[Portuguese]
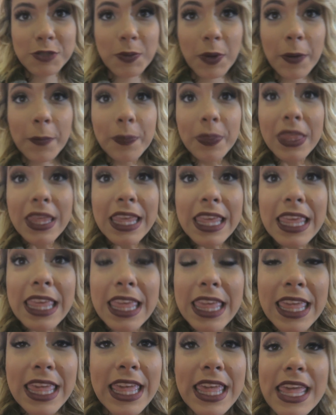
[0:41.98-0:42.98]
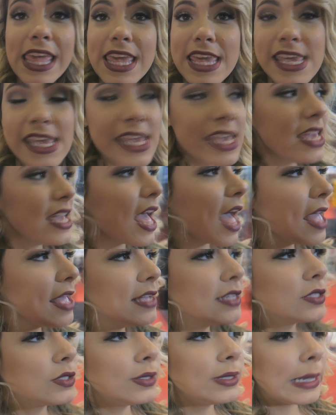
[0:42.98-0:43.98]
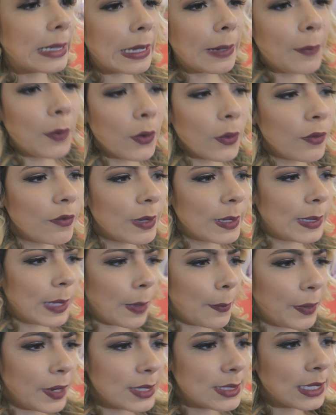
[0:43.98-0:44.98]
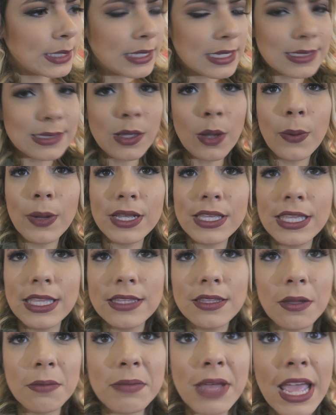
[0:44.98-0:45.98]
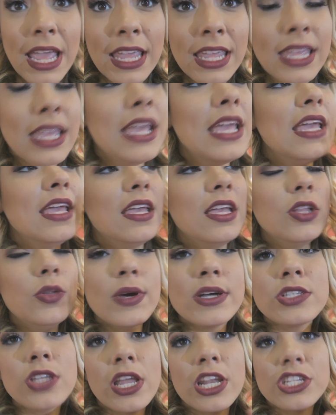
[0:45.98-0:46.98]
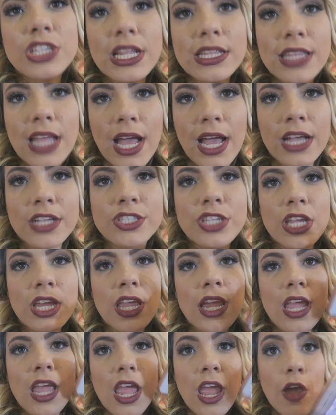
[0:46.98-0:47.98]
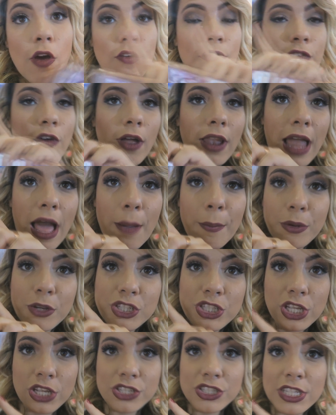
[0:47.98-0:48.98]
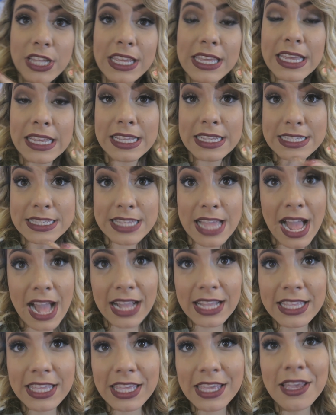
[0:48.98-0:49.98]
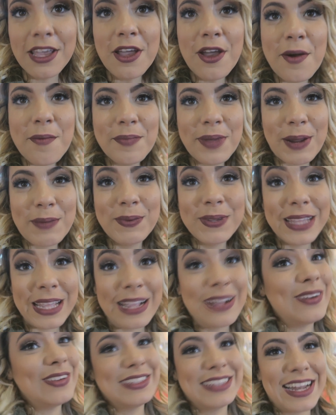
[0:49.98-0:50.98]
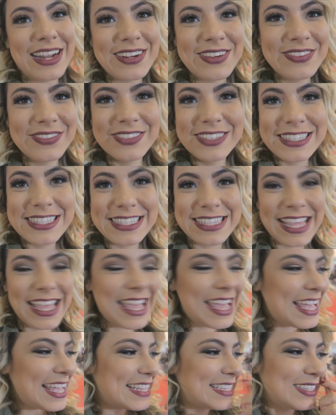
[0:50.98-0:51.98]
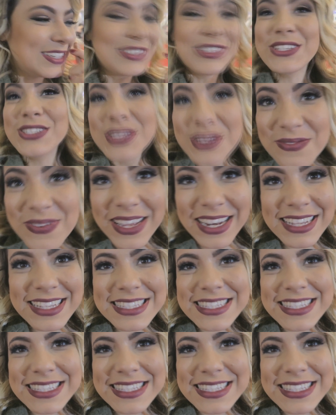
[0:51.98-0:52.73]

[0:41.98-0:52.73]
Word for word: Aspa. E é isso, daqui a pouco vai ter apresentação aqui também. E duas horas da tarde eu vou lá pro estande da Yakizaki pra poder encontrar com vocês. Eu tô super